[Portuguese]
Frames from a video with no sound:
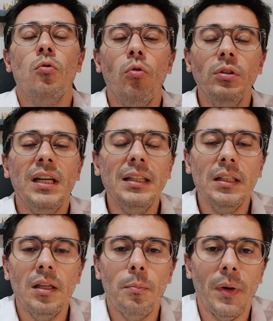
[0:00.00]
Contrato a
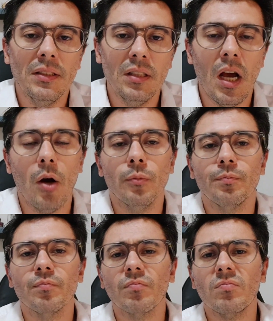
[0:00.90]
tempo parcial
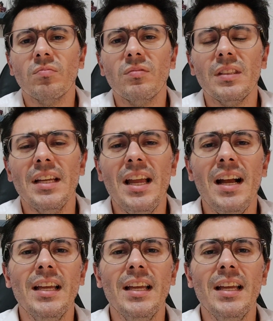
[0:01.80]
é